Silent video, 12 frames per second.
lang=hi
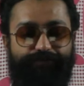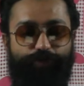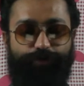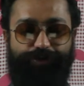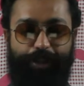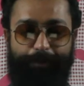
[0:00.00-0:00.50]

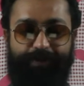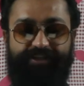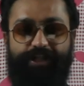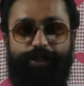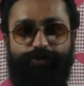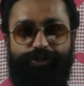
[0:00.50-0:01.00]
उसकी
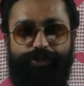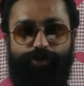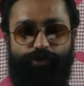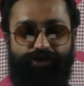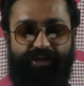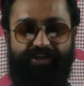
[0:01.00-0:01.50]
पत्नी उसे
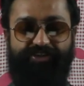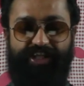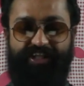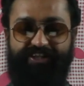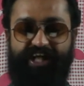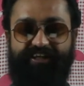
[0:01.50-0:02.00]
छोड़कर
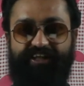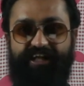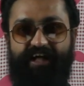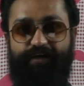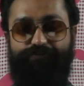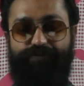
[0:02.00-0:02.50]
चली जाती
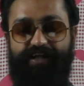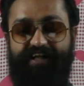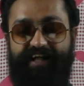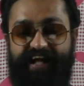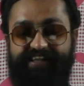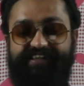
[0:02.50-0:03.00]
है फिर
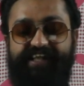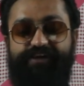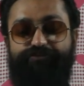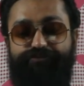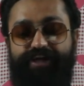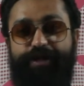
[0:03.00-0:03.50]
कैसे
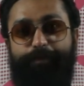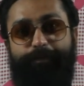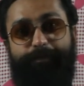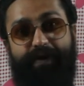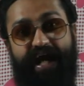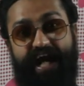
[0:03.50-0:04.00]
वे
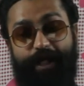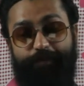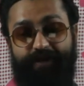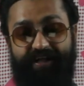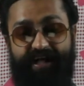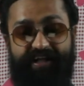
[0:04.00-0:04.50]
पैड
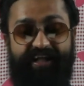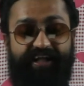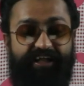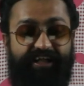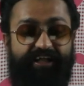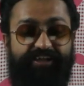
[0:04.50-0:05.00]
बनाने
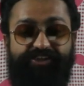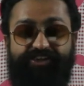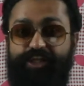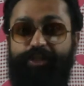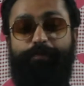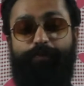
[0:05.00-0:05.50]
की
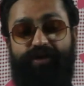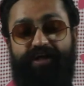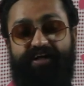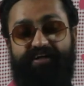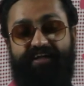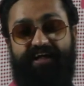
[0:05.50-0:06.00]
ज़िद पूरी
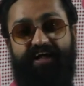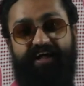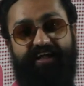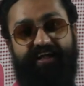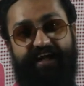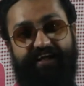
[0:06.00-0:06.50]
करता है
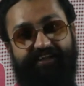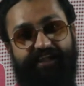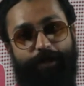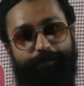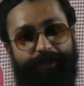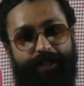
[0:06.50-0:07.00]

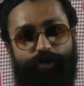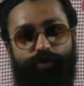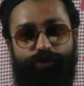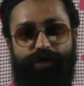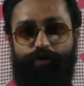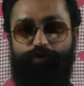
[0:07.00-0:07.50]
कैसे अपना
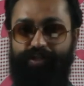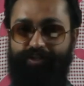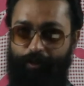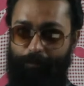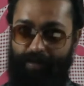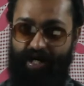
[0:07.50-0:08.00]
खोया हुआ
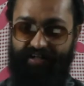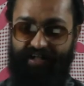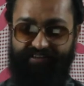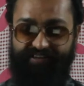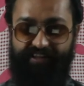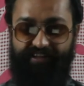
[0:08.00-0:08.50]
सम्मान
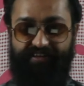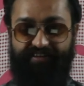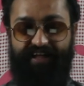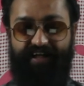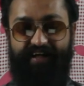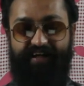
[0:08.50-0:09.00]
हासिल
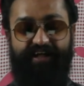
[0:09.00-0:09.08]
करता है